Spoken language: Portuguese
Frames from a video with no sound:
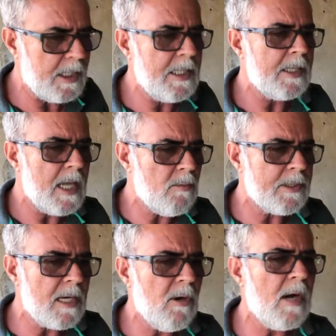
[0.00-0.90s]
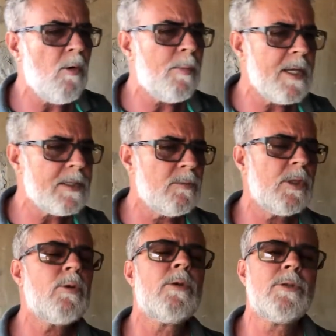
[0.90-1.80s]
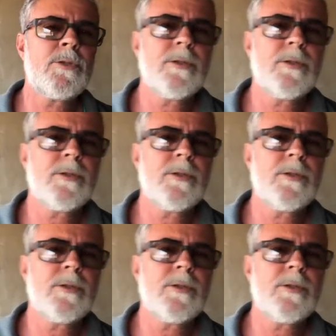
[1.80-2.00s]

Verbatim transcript: E quero contar com a compreensão de todos.